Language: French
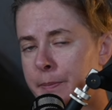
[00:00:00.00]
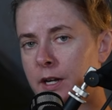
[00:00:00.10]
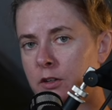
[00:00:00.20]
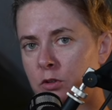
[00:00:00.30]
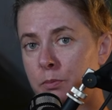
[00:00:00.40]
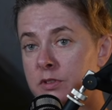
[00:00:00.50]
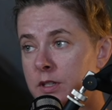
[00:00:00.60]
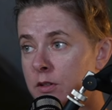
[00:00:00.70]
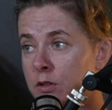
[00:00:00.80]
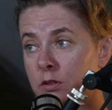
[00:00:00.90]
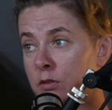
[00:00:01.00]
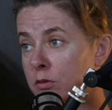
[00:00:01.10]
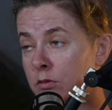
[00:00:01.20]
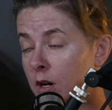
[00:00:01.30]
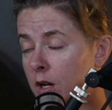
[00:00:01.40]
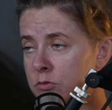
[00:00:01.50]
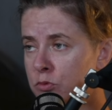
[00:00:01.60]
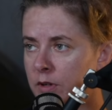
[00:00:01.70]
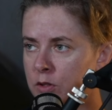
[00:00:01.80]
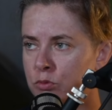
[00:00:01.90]
par exemple, parce que voilà,
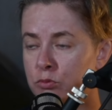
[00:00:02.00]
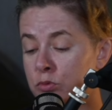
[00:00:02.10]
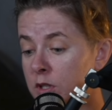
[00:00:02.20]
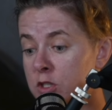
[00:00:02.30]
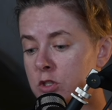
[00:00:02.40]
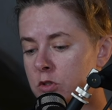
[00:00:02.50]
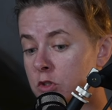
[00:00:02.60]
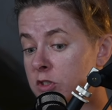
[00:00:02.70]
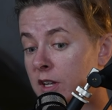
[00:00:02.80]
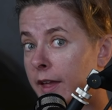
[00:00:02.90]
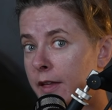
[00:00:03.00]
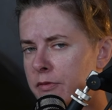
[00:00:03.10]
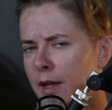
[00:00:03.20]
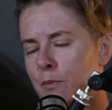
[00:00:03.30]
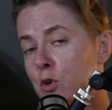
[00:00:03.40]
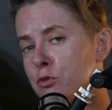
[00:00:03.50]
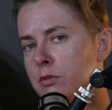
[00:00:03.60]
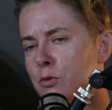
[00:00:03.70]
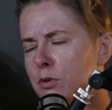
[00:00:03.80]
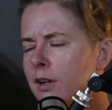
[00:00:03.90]
tu vas, tu t'es dit, je, ne sais rien faire, moi, je
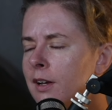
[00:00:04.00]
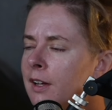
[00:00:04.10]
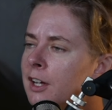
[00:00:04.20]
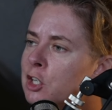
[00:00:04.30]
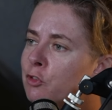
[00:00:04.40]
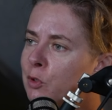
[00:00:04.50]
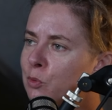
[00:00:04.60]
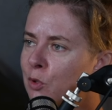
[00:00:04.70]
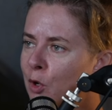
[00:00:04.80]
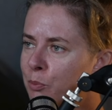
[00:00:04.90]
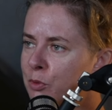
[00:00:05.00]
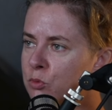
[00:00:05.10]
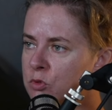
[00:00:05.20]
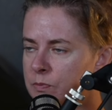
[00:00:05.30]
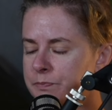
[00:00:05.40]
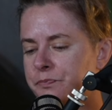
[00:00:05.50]
suis nul, je vais tondre leur pelouse.